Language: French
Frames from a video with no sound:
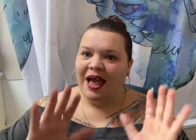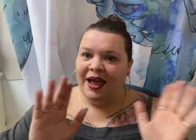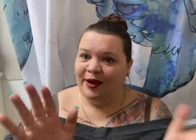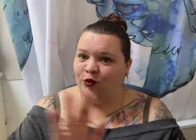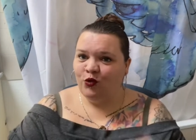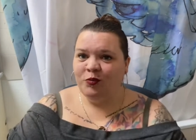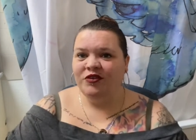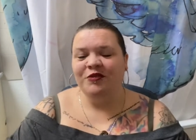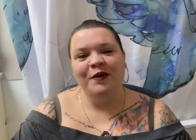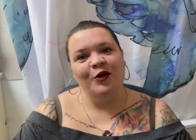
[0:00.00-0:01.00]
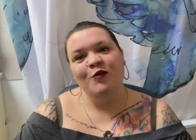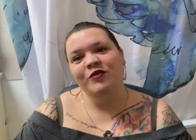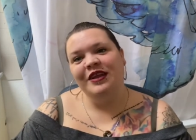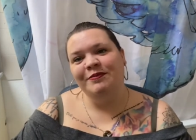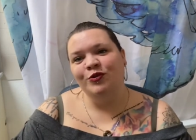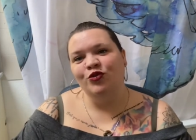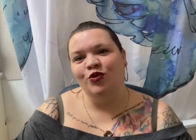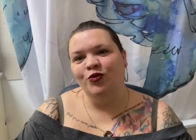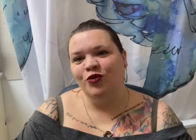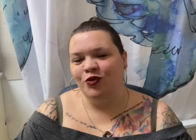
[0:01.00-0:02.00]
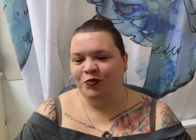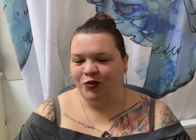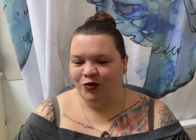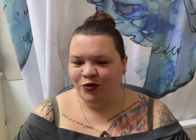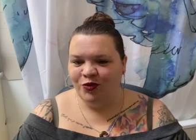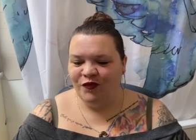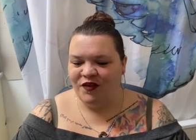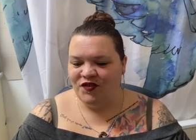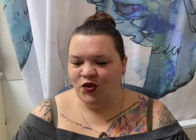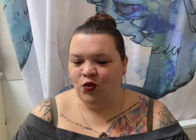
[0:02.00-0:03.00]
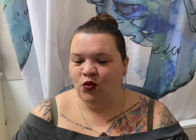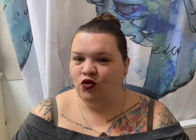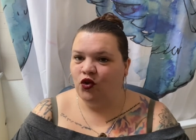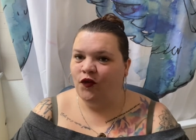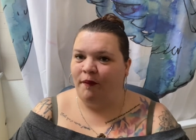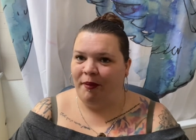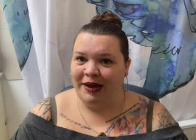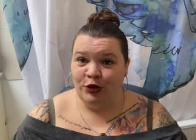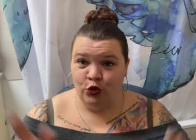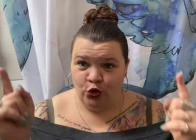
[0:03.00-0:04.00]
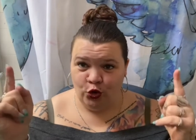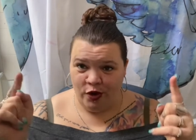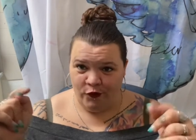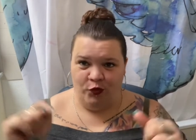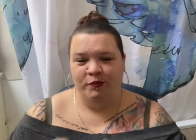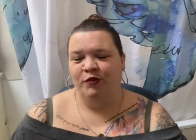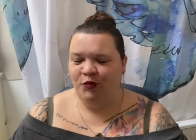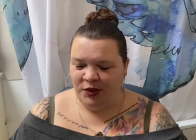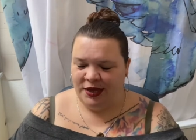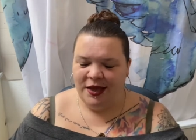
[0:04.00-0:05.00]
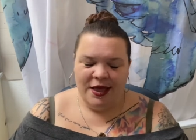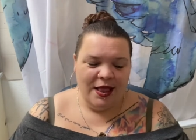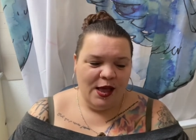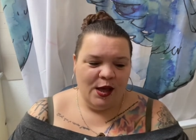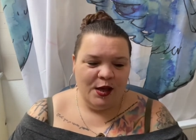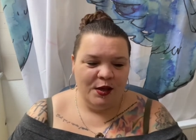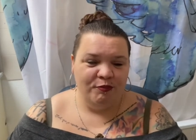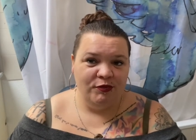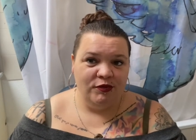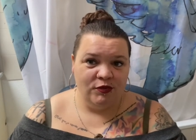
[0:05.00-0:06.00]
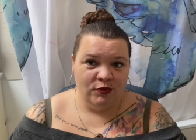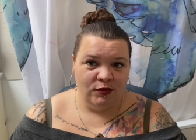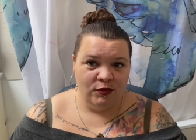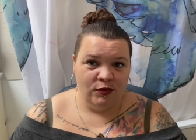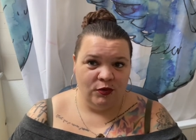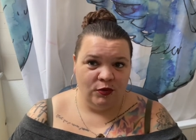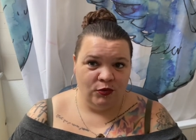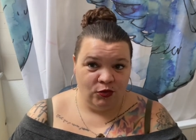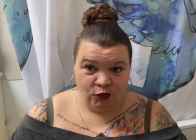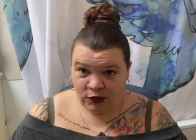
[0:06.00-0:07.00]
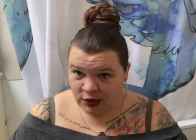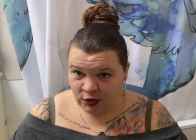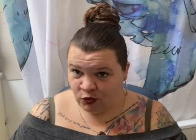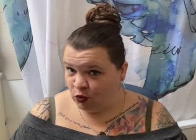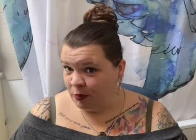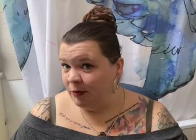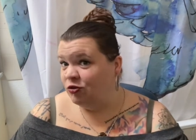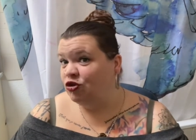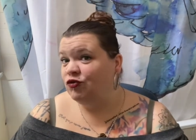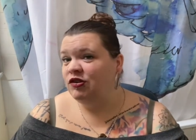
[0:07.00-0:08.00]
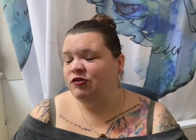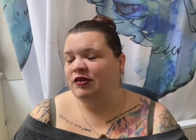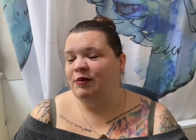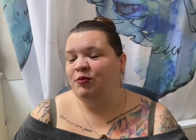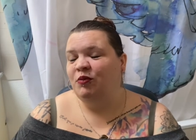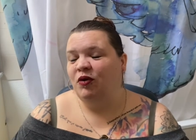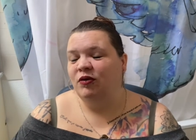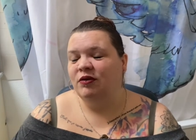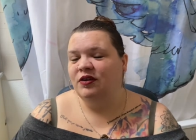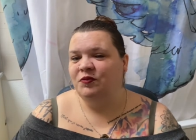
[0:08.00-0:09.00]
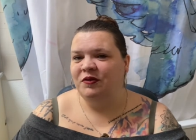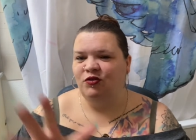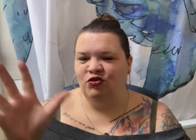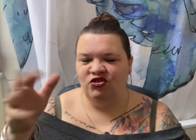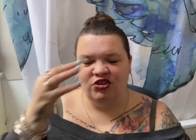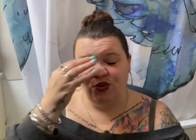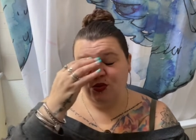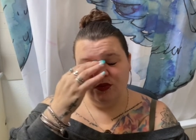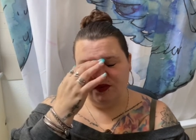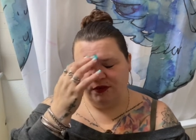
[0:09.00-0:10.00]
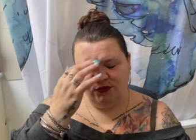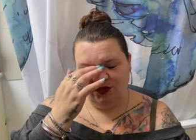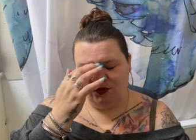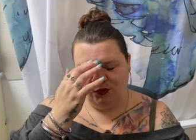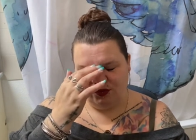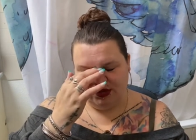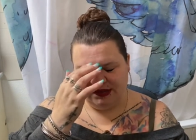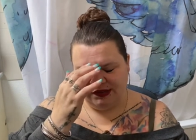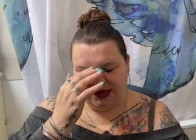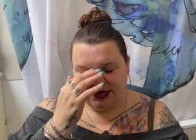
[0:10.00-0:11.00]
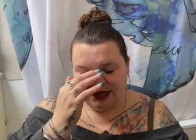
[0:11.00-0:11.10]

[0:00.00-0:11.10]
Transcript: Hello tout le monde, j'espère que vous allez bien. On se retrouve aujourd'hui pour une toute nouvelle vidéo. Aujourd'hui, on va parler de cheveux. Oui, euh, puisque euh, ce que vous voyez ne sont pas mes cheveux, c'est tout simplement une espèce de chignon. Enfin, je vais vous montrer ça.